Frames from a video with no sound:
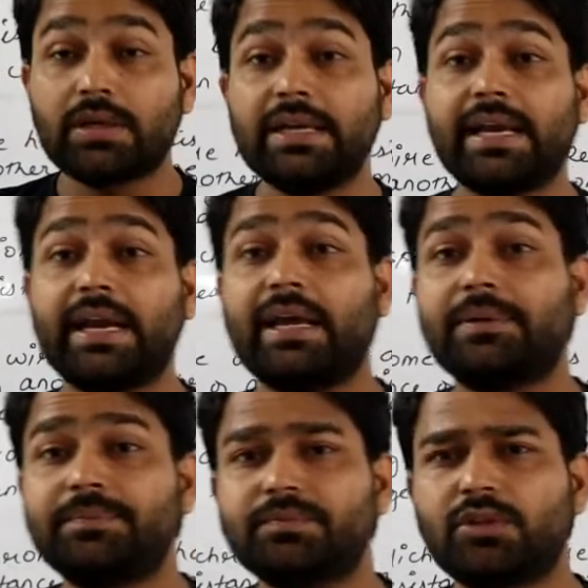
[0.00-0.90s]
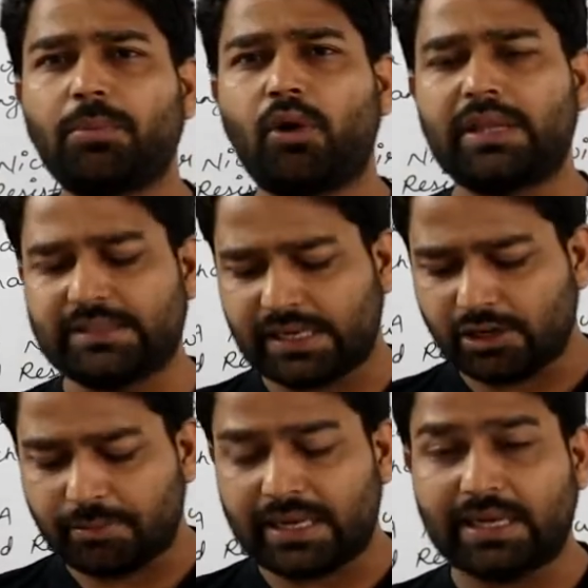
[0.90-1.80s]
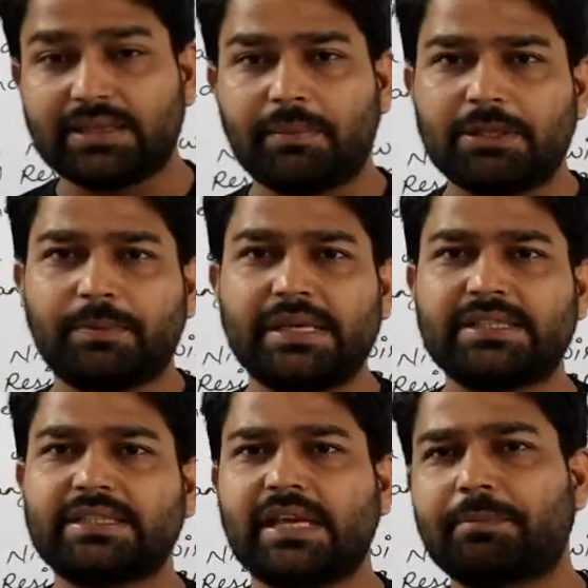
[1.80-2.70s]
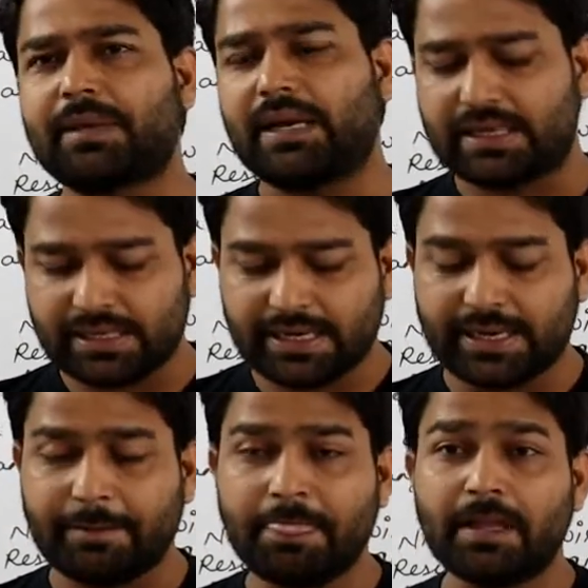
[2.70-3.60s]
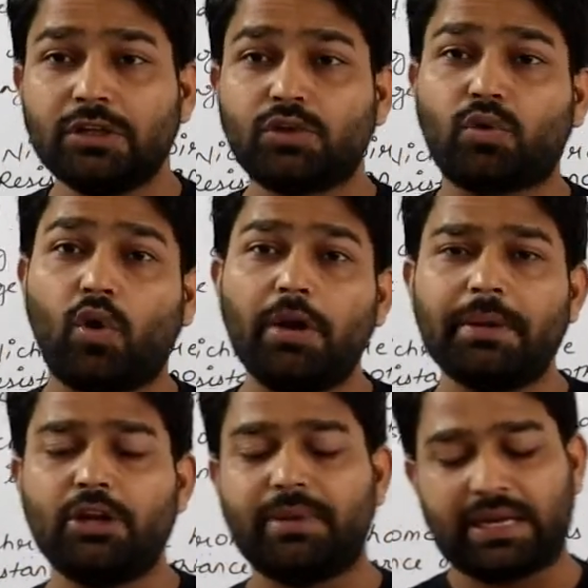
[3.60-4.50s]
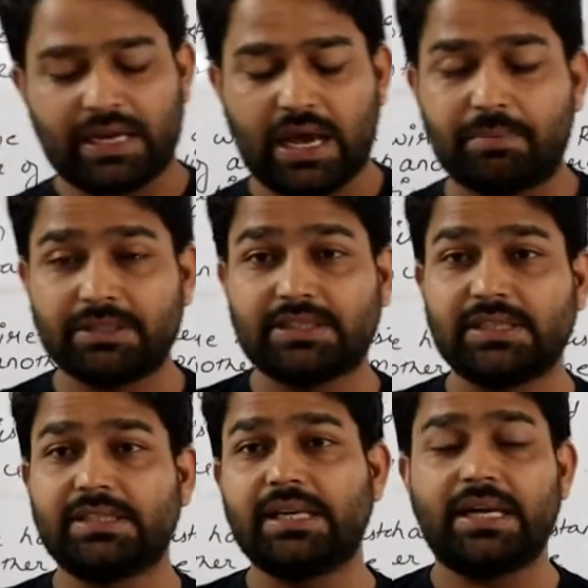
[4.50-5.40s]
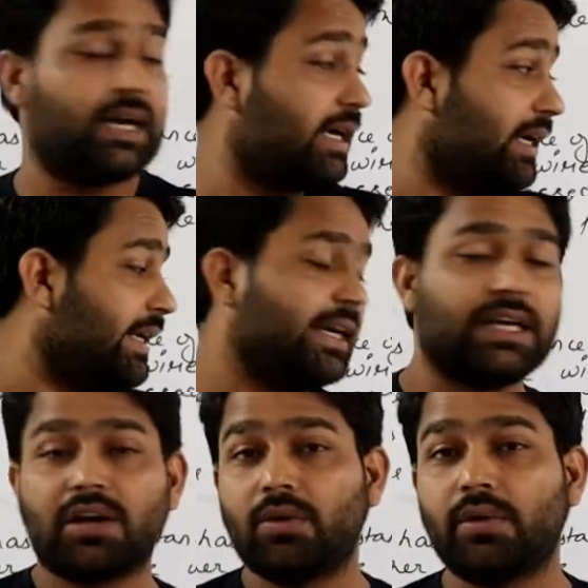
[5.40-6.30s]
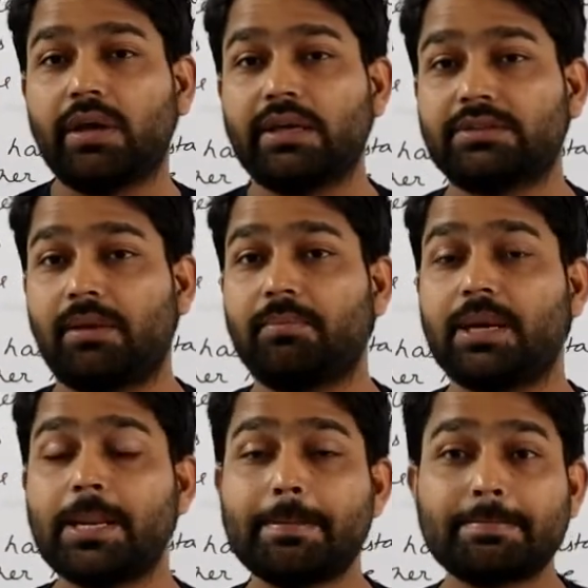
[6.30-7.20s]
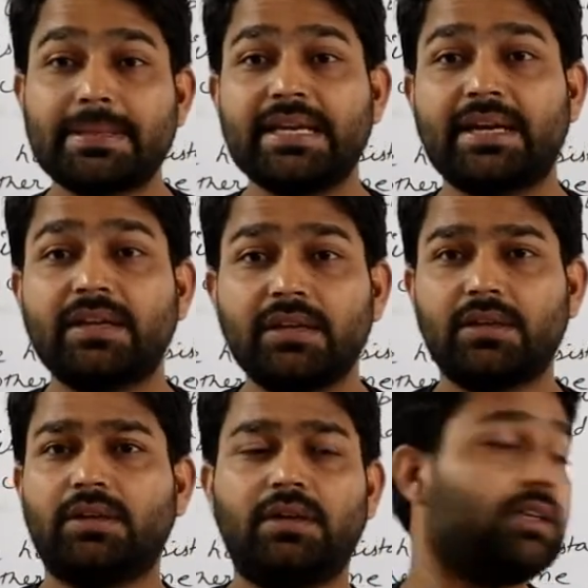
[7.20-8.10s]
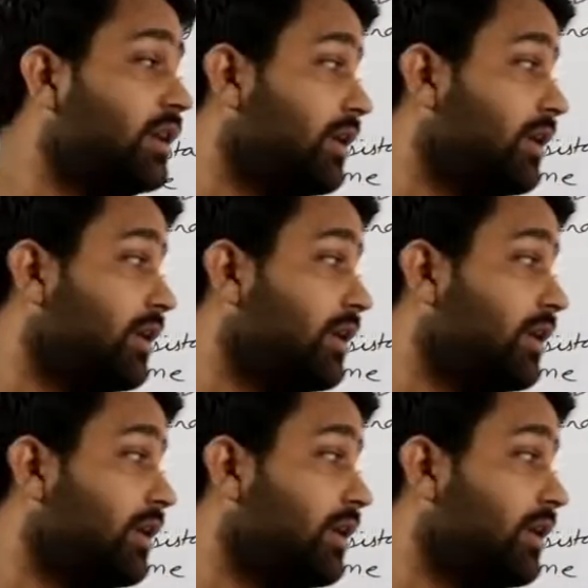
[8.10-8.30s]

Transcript: क्लियर है यार तो बहुत आसान न्यूमेरिकल था बस बेसिक्स आपके अगर क्लियर है तो कोई भी न्यूमेरिकल आप अच्छे से अटेंड कर लोगे एग्जाम में क्लियर अच्छा